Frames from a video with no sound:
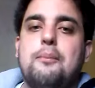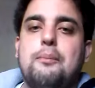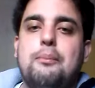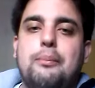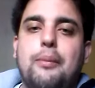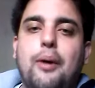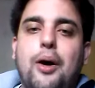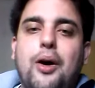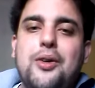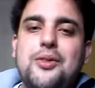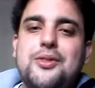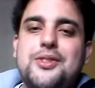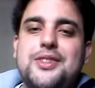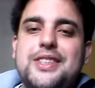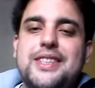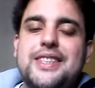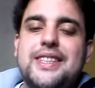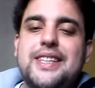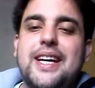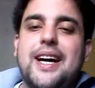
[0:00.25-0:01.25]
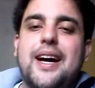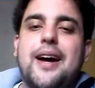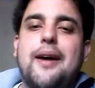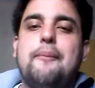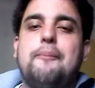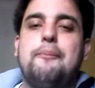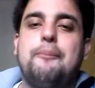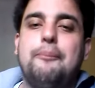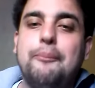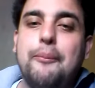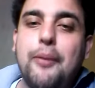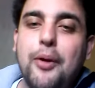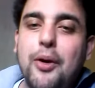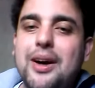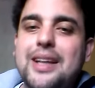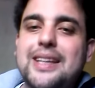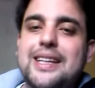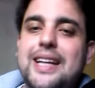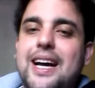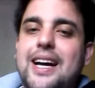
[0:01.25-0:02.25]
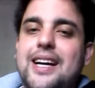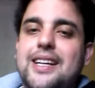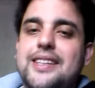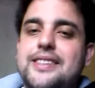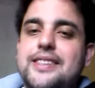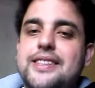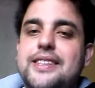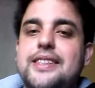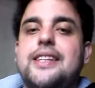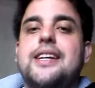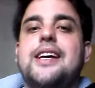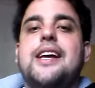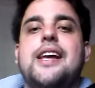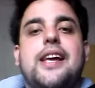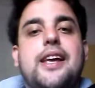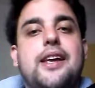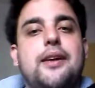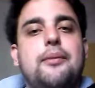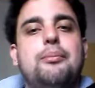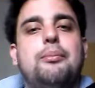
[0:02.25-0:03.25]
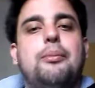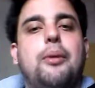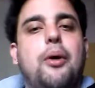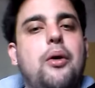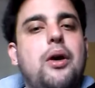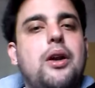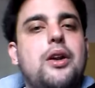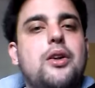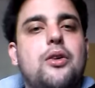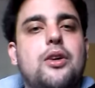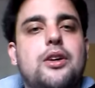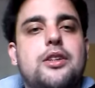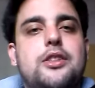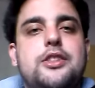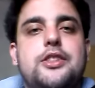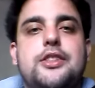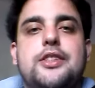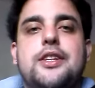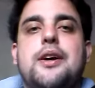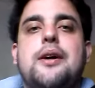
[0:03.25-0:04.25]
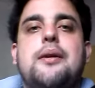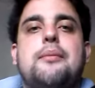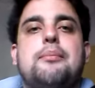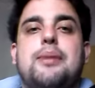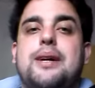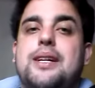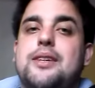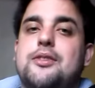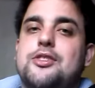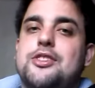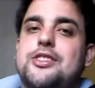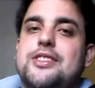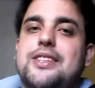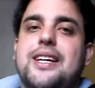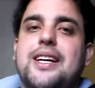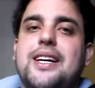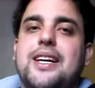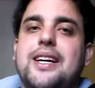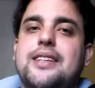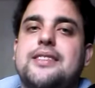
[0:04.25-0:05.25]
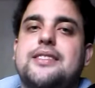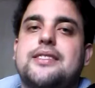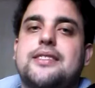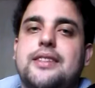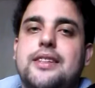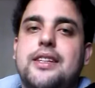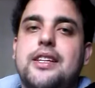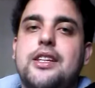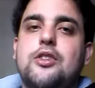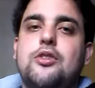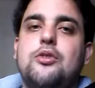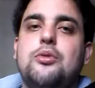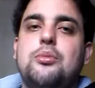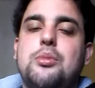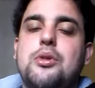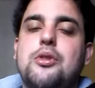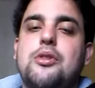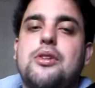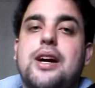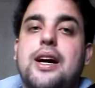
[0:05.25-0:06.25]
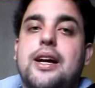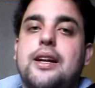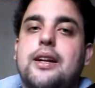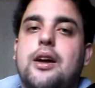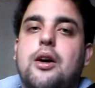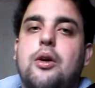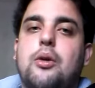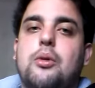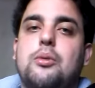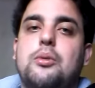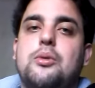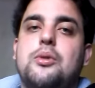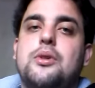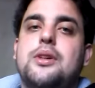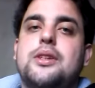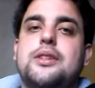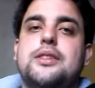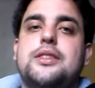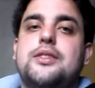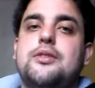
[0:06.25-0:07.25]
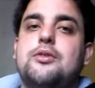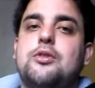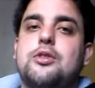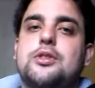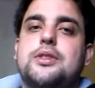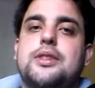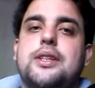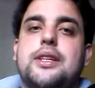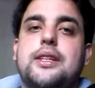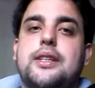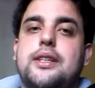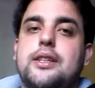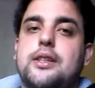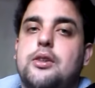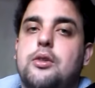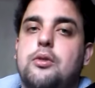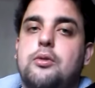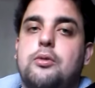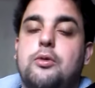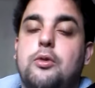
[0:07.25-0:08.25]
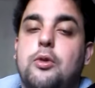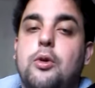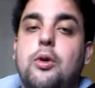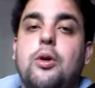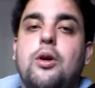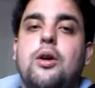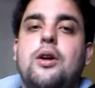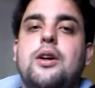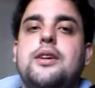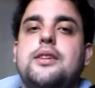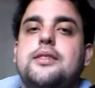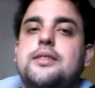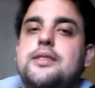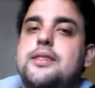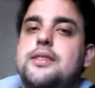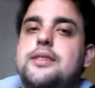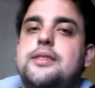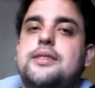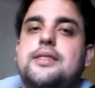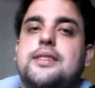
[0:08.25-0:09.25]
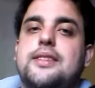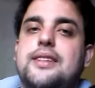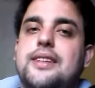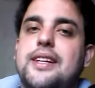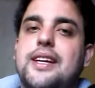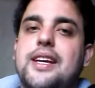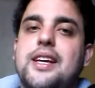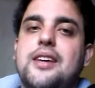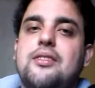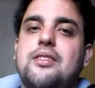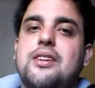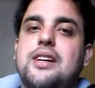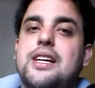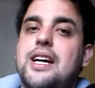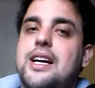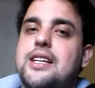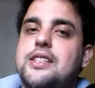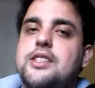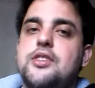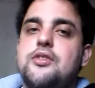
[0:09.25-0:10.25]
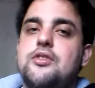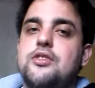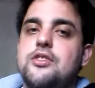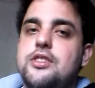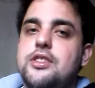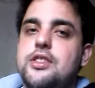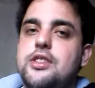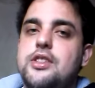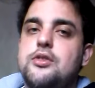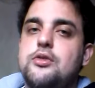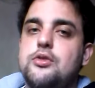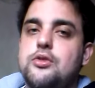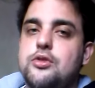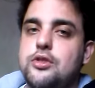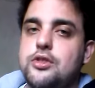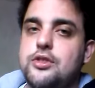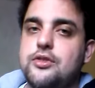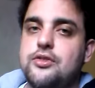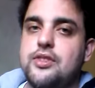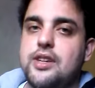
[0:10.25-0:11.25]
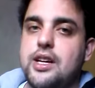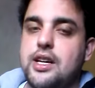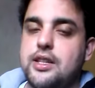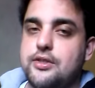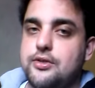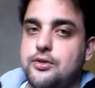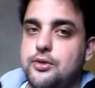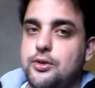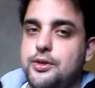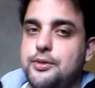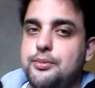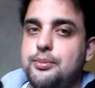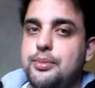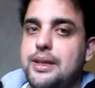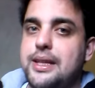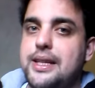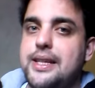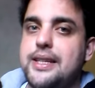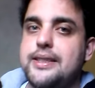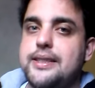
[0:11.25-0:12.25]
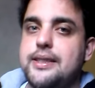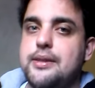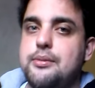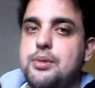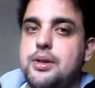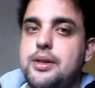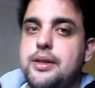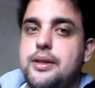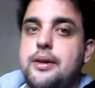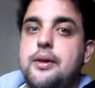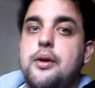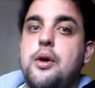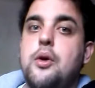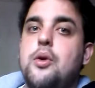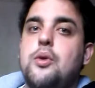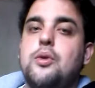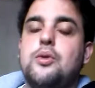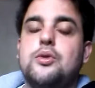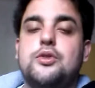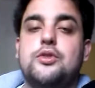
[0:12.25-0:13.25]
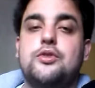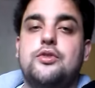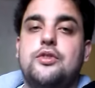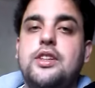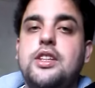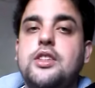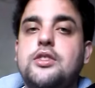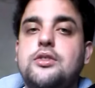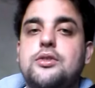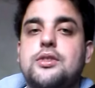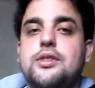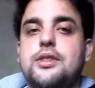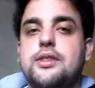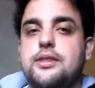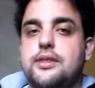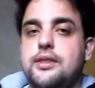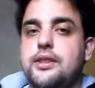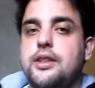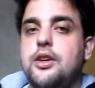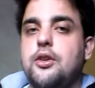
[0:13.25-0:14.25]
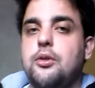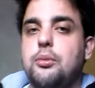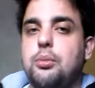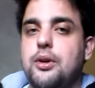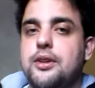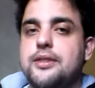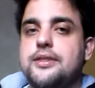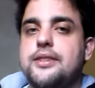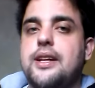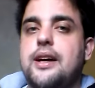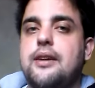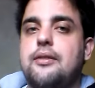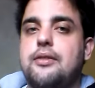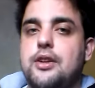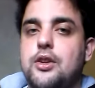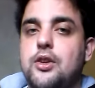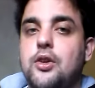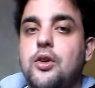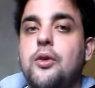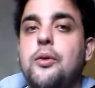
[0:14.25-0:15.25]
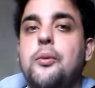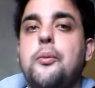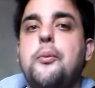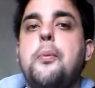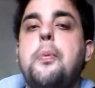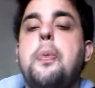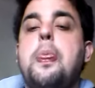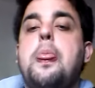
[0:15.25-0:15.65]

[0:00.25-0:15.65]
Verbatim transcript: Bom dia, boa tarde e boa noite para você que é inscrito no meu canal. Se você ainda não for, se inscreva e ative o sininho de notificações para receber os vídeos assim que eu postar, falou?